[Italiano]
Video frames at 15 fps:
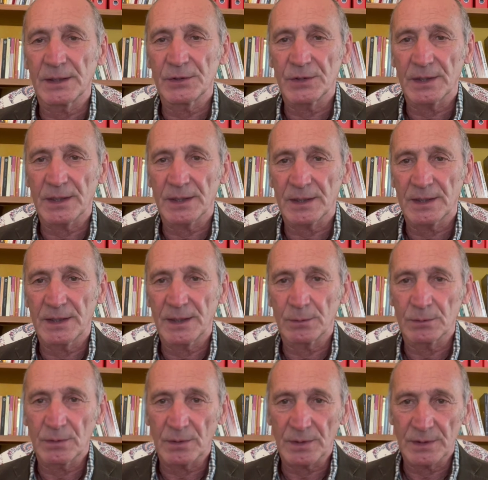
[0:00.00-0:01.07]
gerarchie
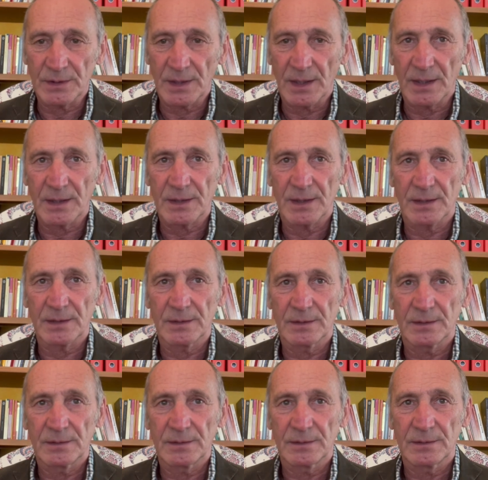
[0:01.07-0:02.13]
autoritarie
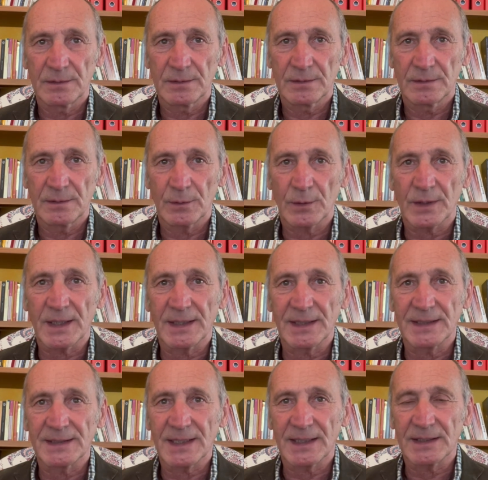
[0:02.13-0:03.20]

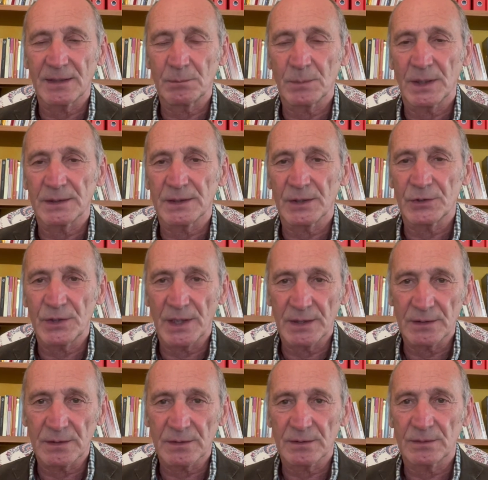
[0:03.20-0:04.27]
organizzata in base a
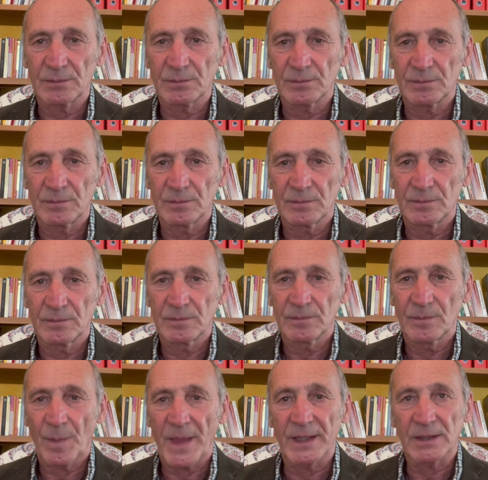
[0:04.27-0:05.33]
censo,
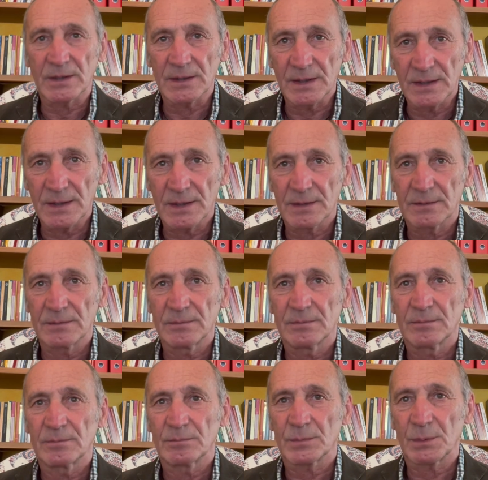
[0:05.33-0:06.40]
etnia,
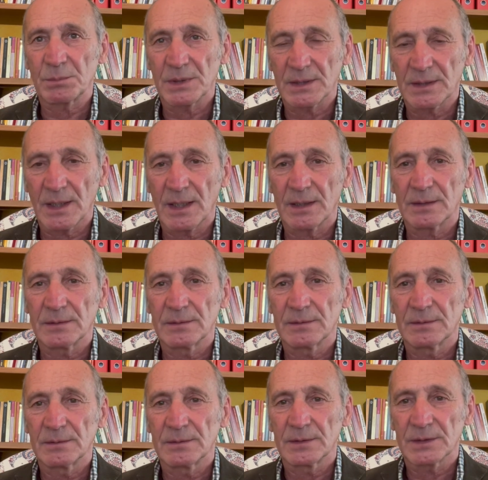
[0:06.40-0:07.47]
proprietà,
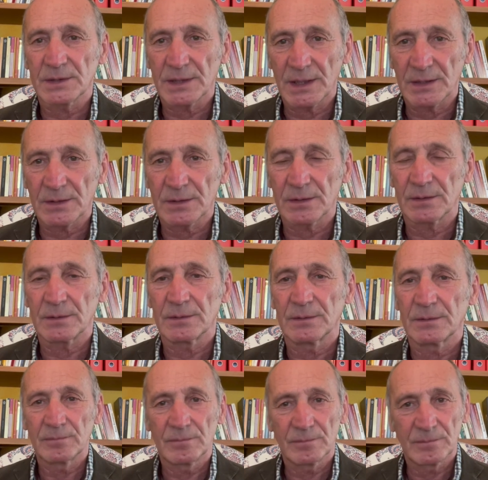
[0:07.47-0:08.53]
sesso,
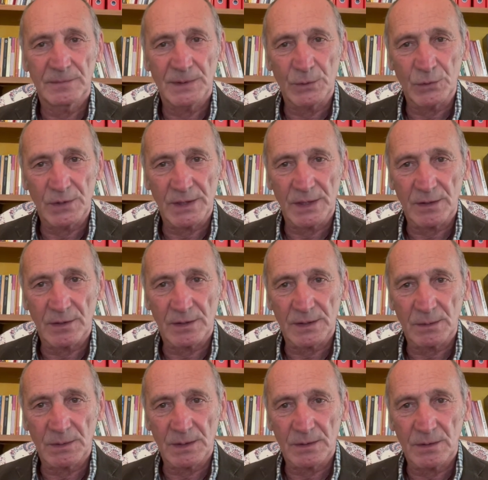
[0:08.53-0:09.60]
non ci ricorda
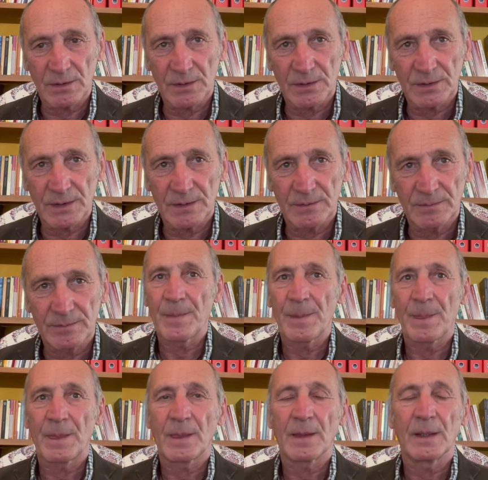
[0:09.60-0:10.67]
qualcosa.
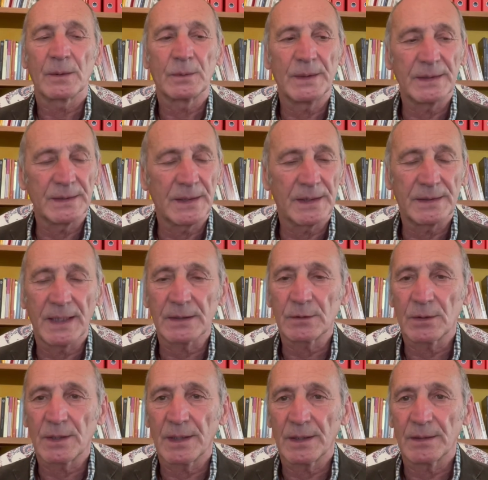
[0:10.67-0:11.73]
Quindi, dato
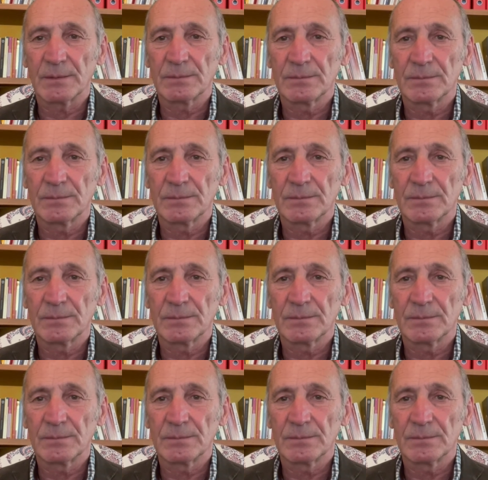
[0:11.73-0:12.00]
che,